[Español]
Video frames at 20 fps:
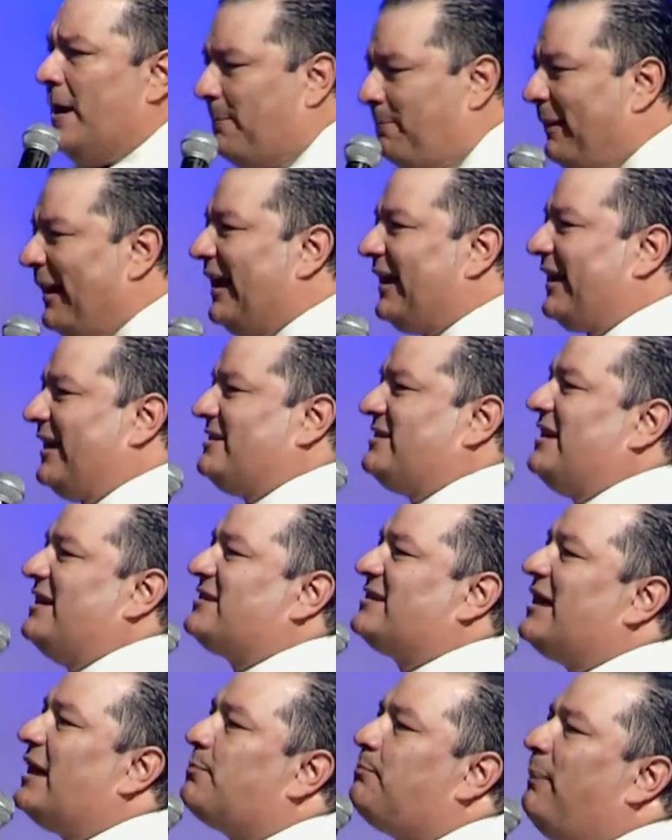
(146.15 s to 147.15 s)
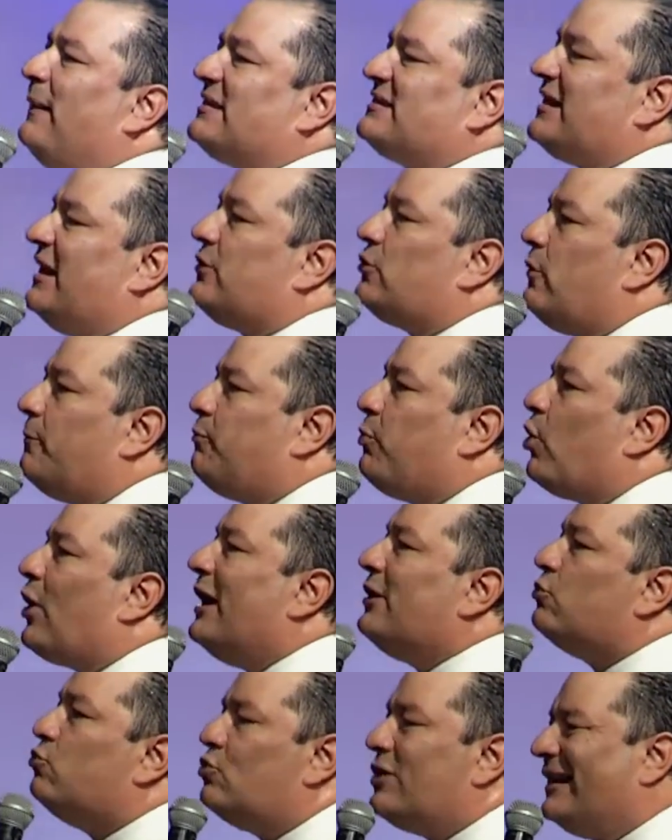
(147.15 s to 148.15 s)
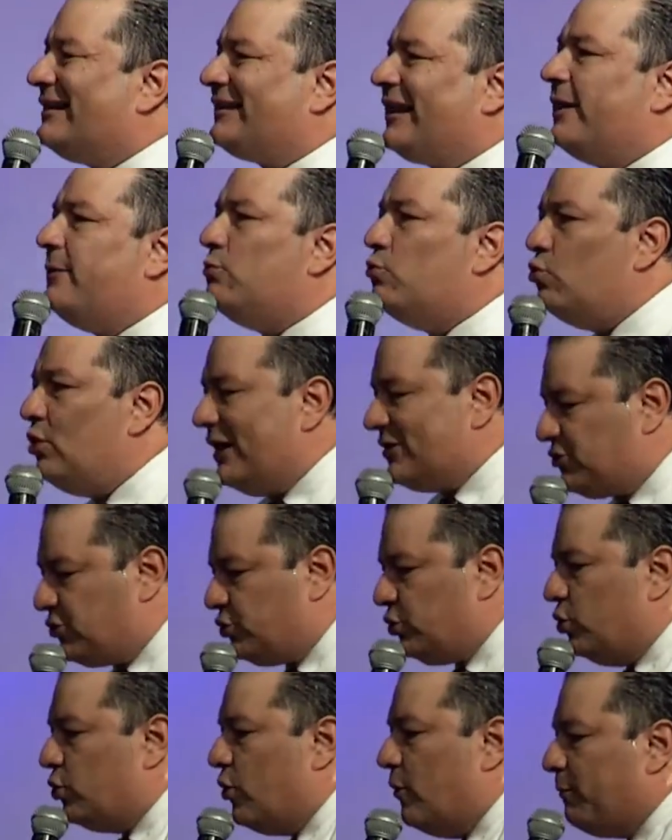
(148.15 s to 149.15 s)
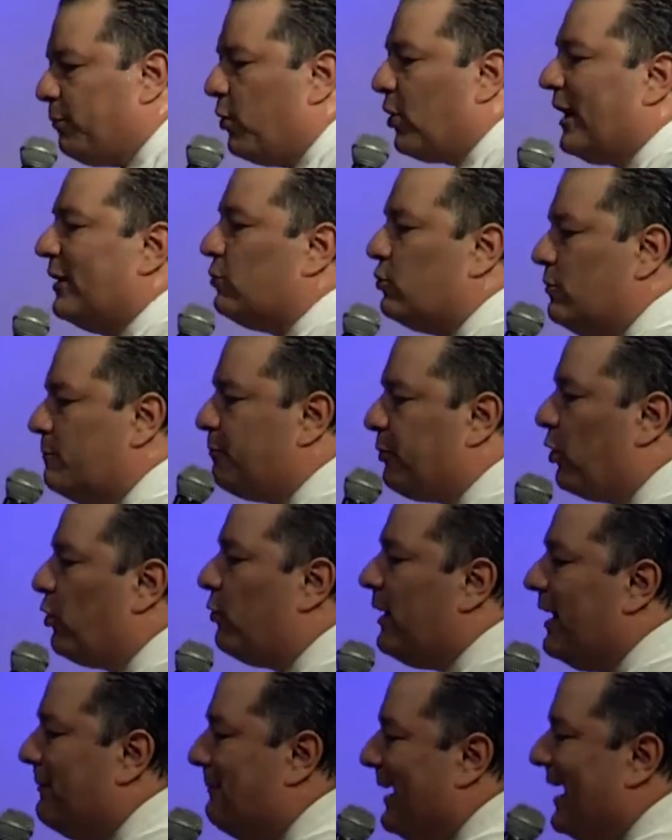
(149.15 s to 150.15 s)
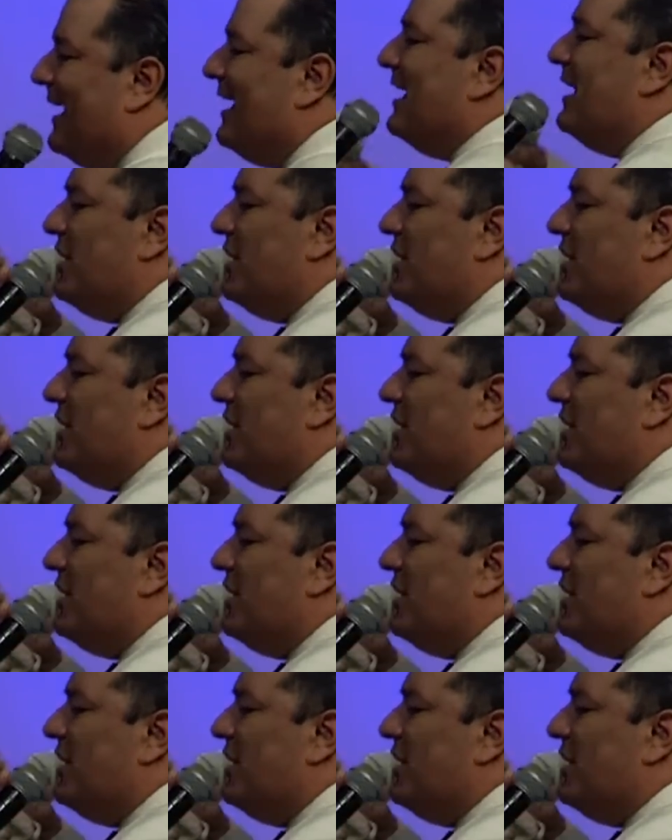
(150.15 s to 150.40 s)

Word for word: para que si estás pasando por alguna tribulación, o por algún problema,